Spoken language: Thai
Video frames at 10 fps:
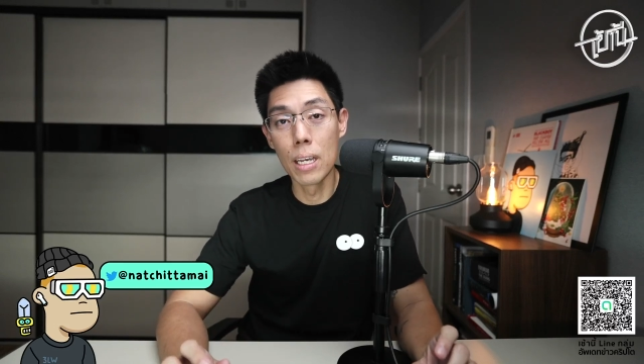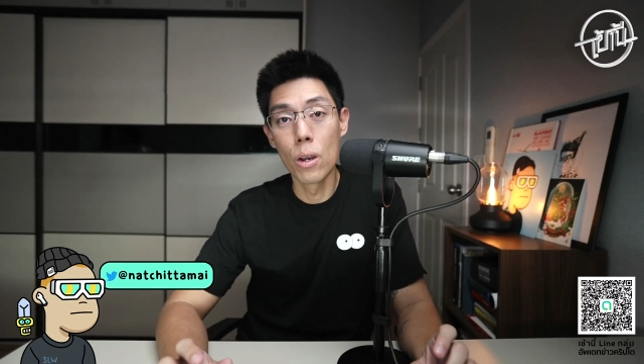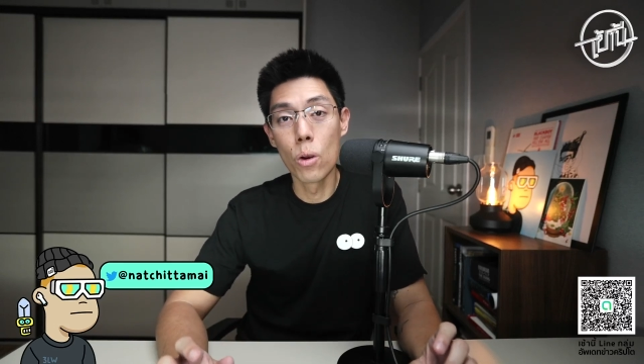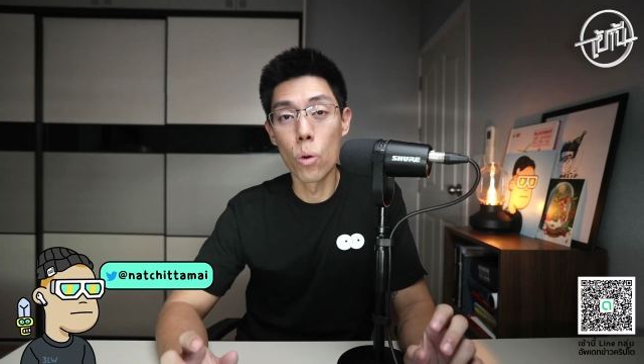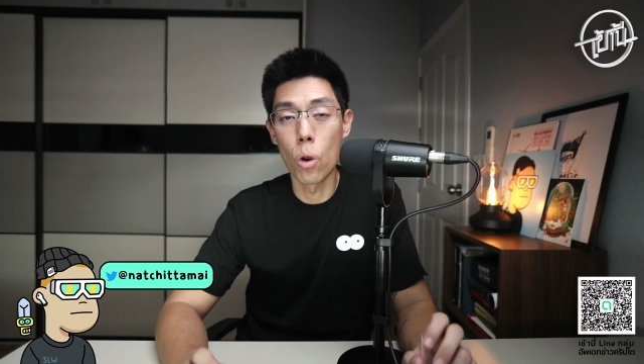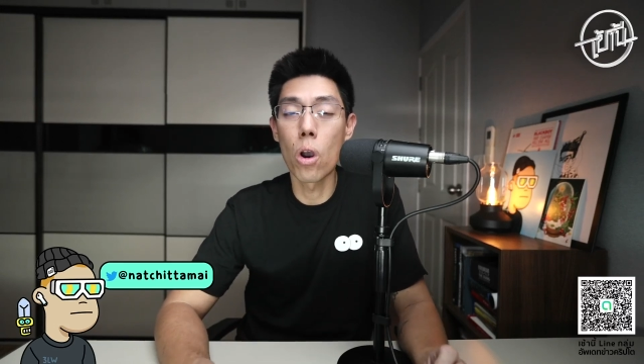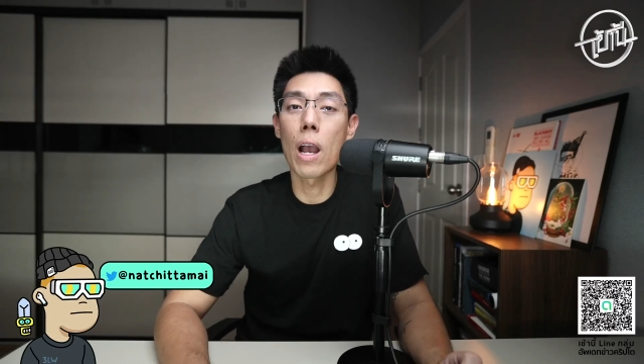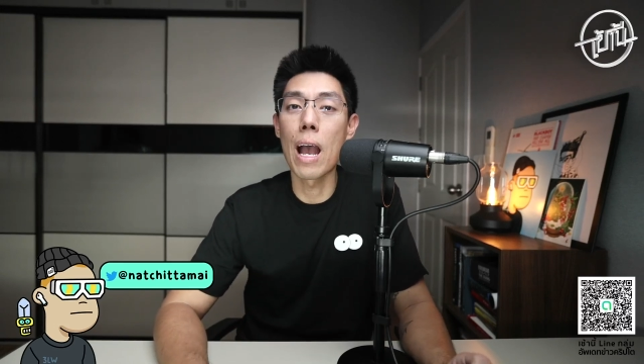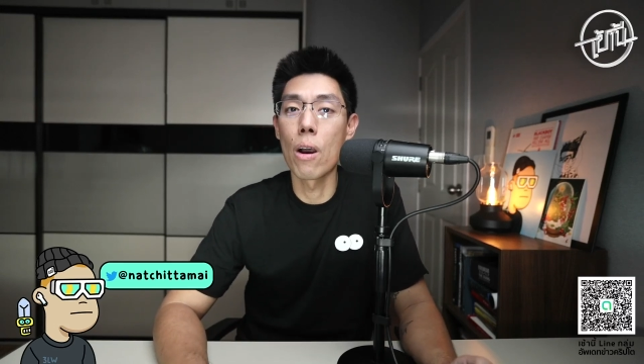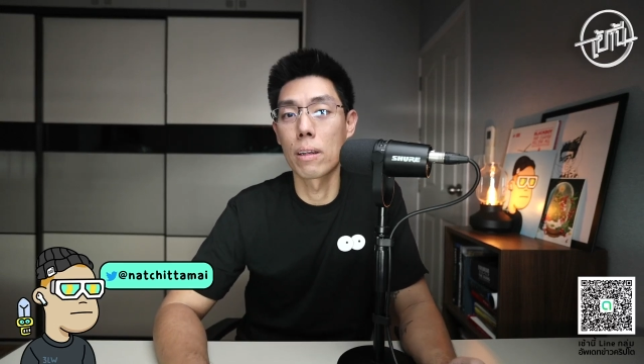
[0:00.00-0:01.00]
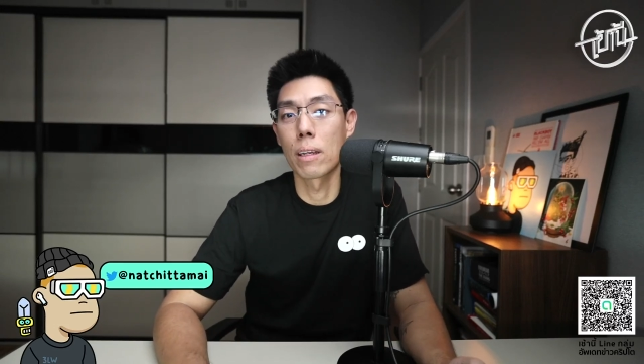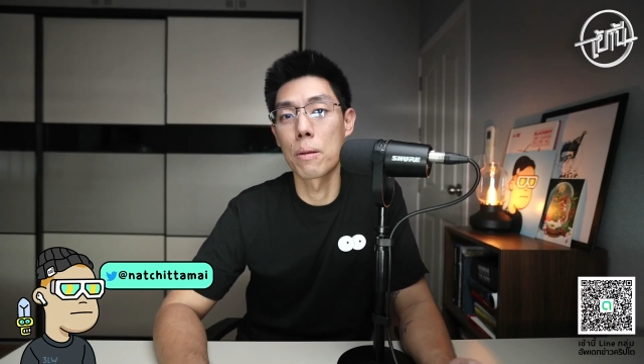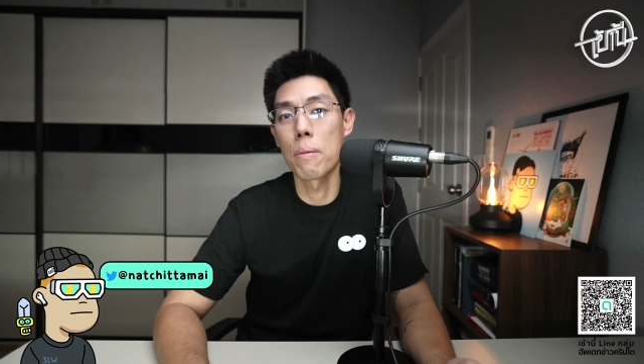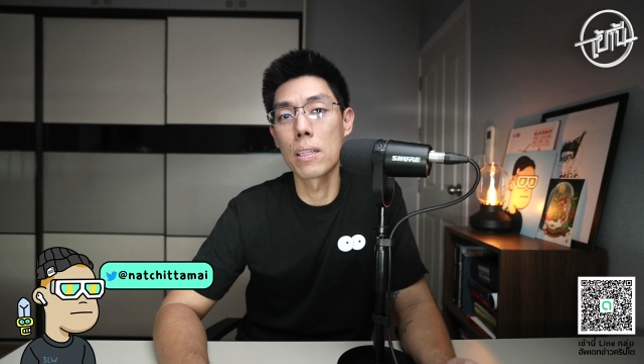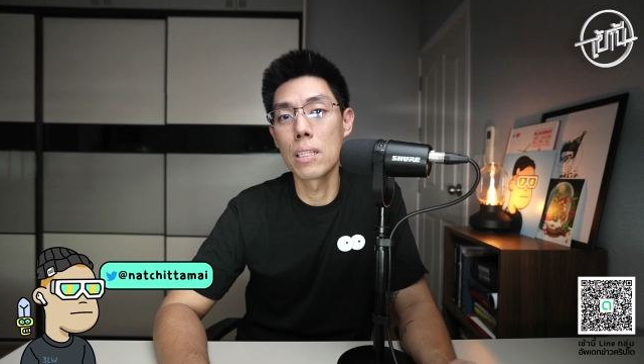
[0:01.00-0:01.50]
หัวข้อข่าวอะไรกัน
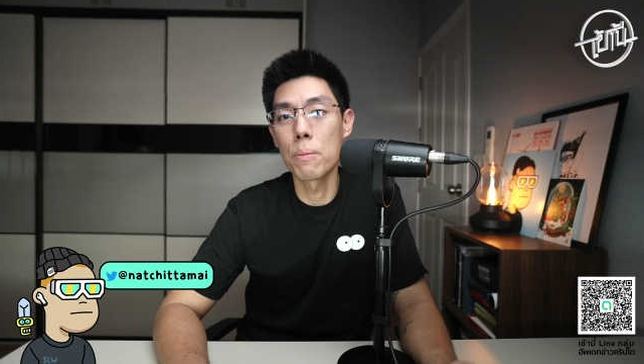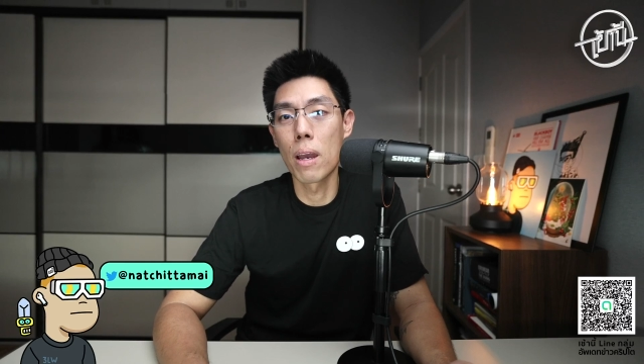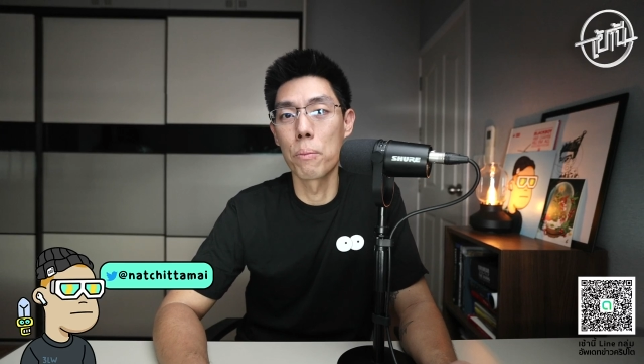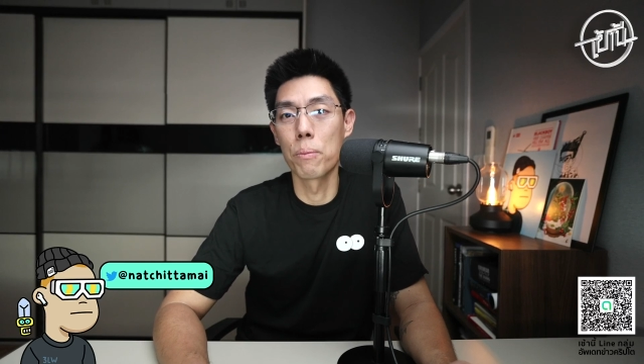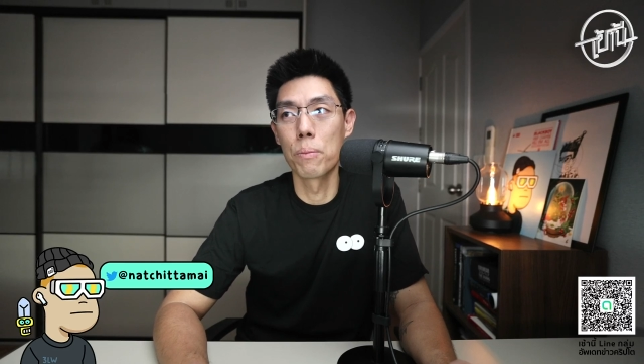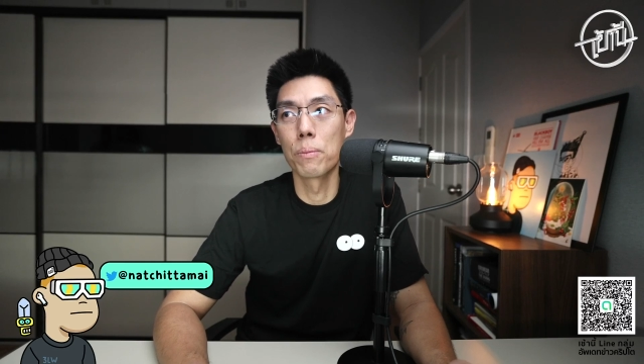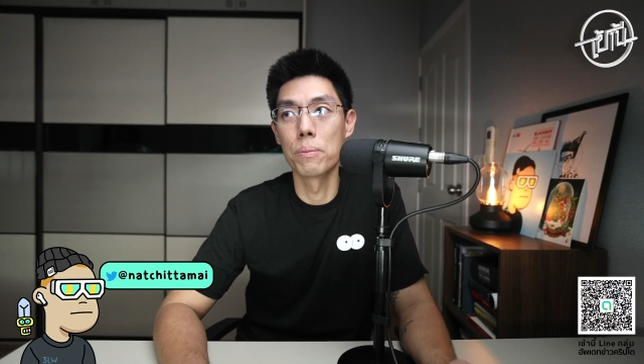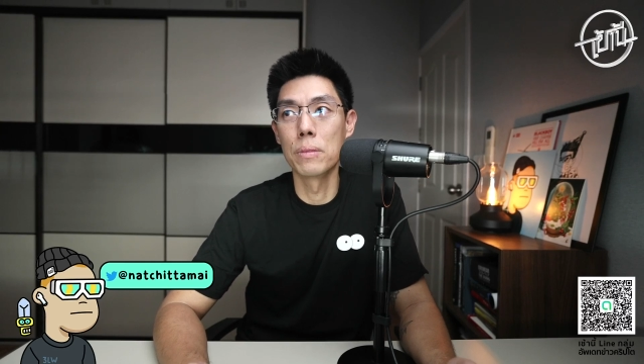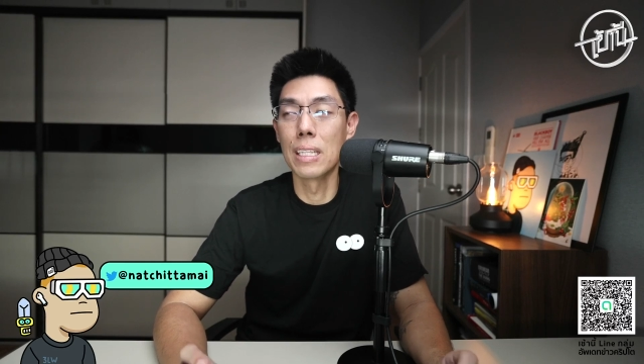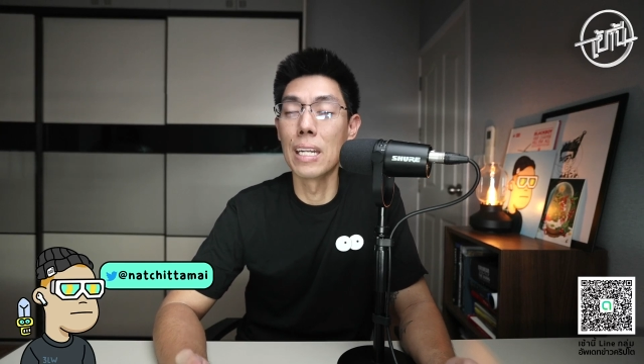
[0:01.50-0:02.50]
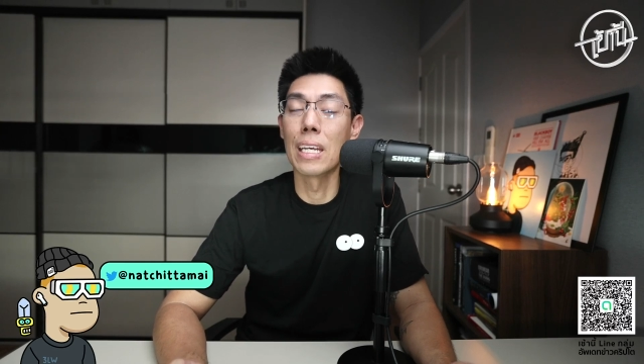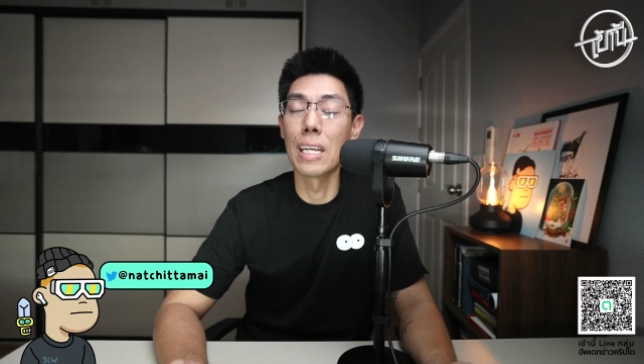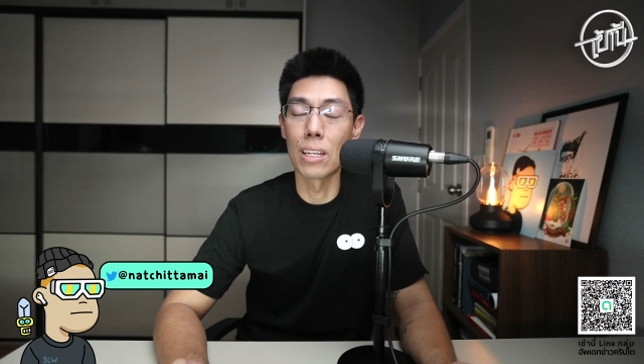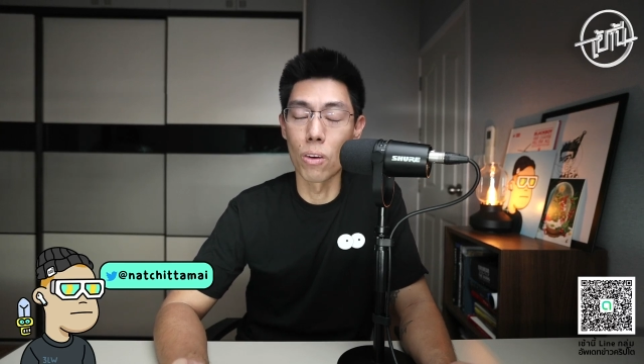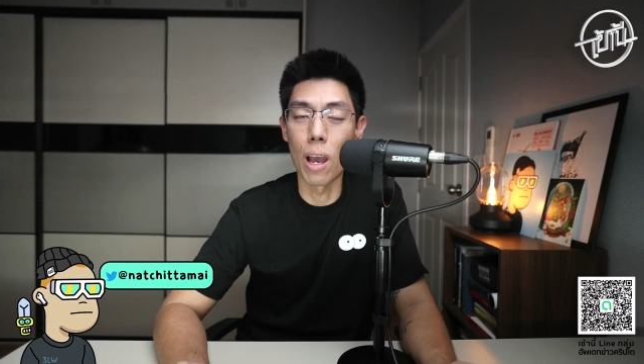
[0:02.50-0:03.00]
บ้างที่แบบเด่
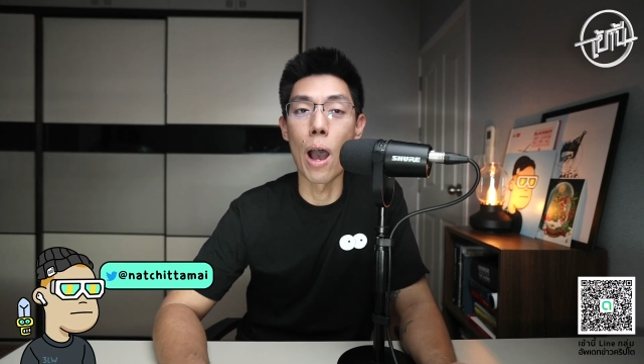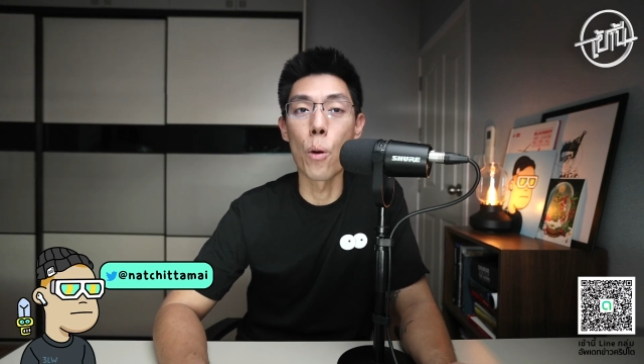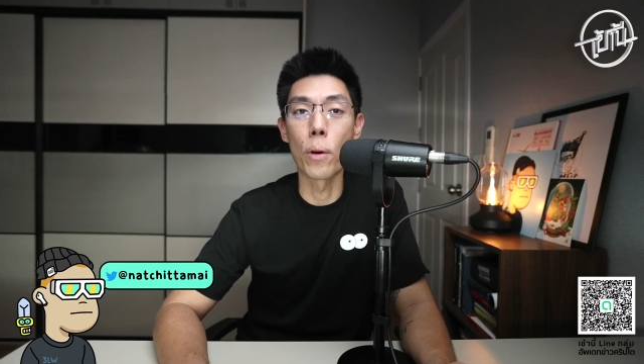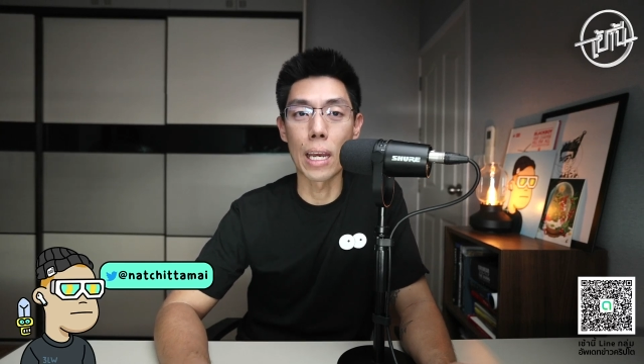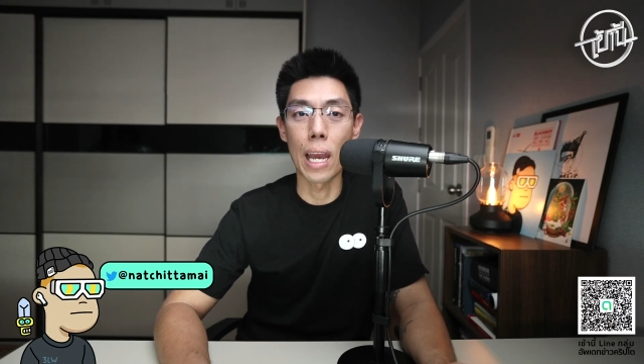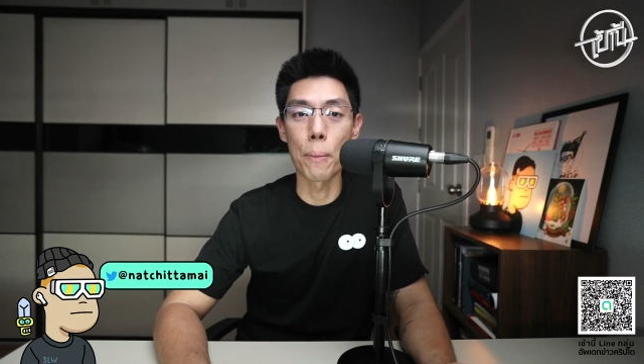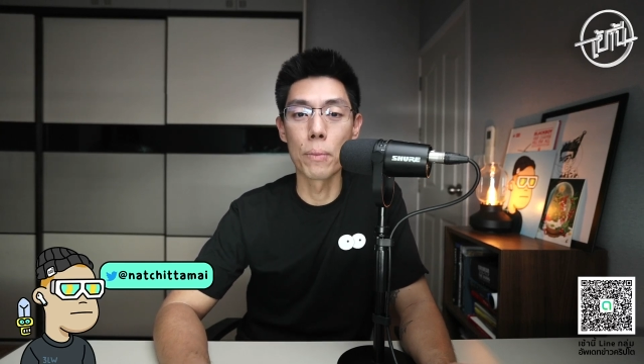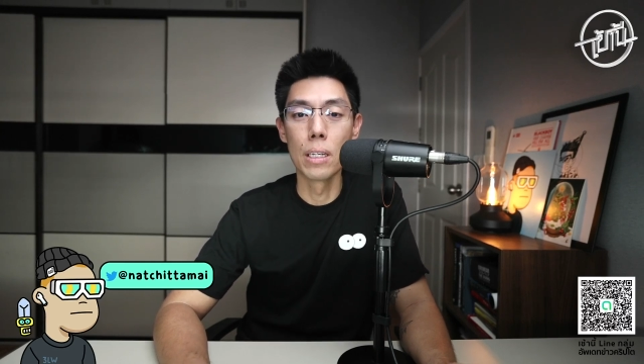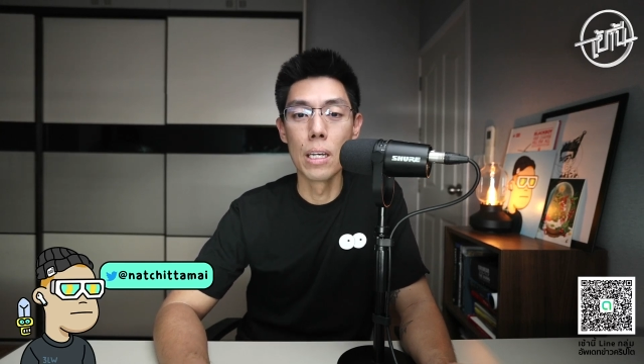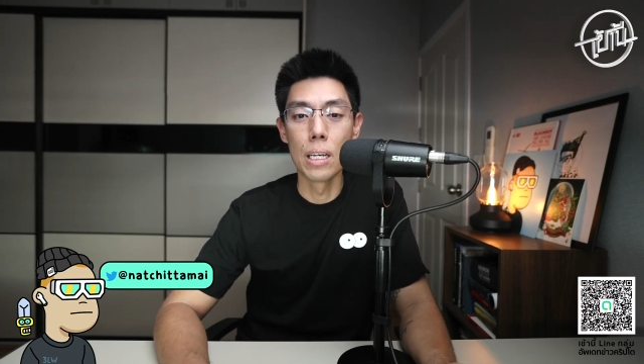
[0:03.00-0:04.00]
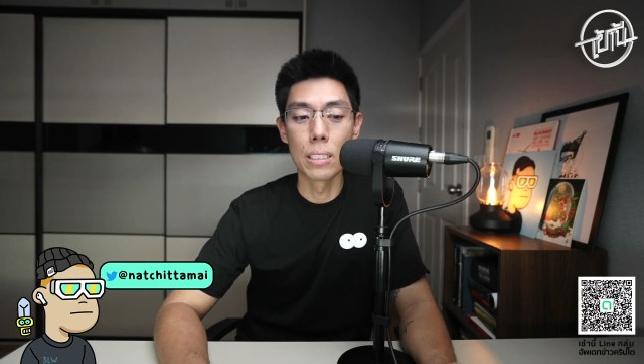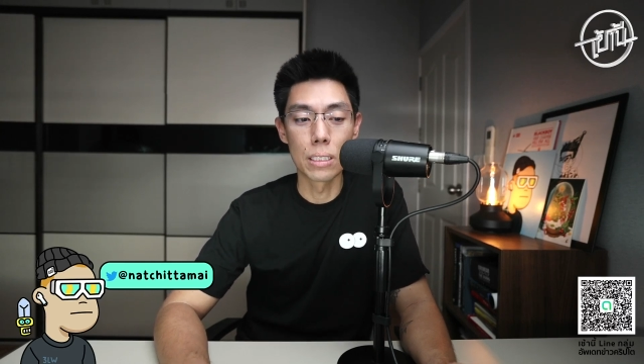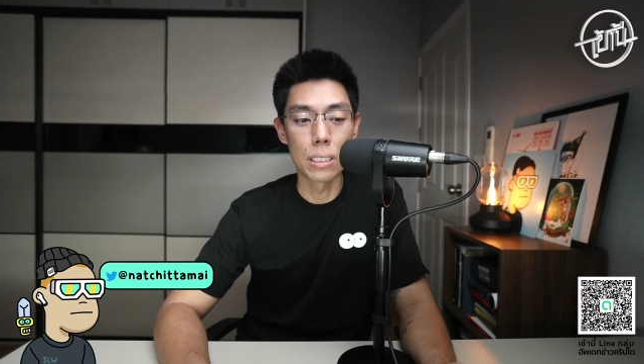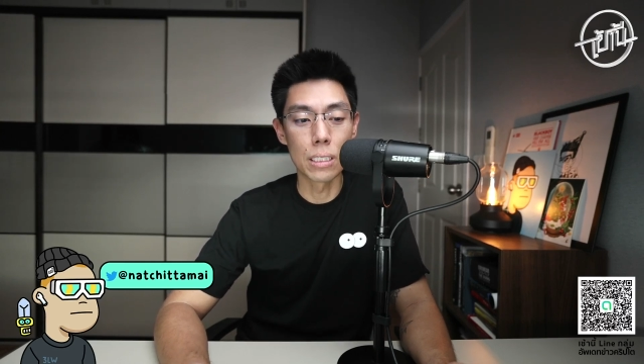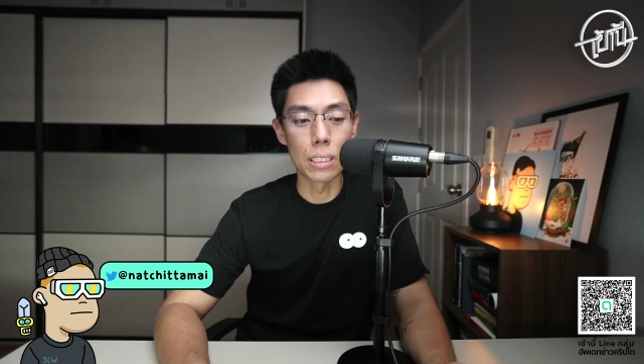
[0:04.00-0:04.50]
นๆของเขานะครับ
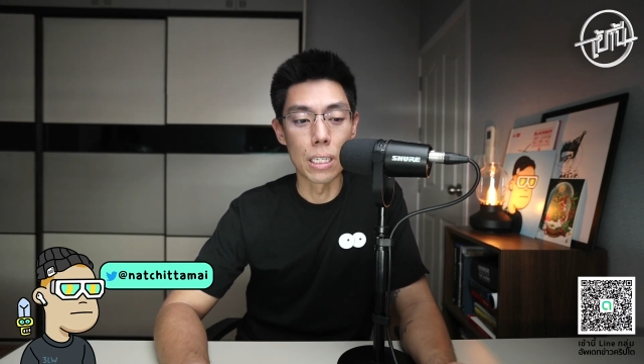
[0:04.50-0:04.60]
ซึ่ง